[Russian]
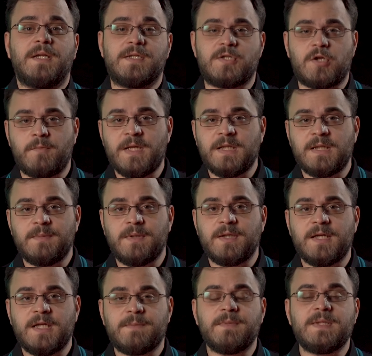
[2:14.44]
Инструмент
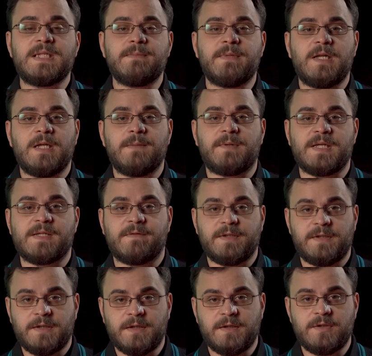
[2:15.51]
обладает максимальной
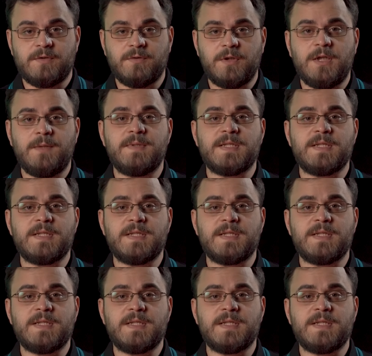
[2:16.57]
производительностью и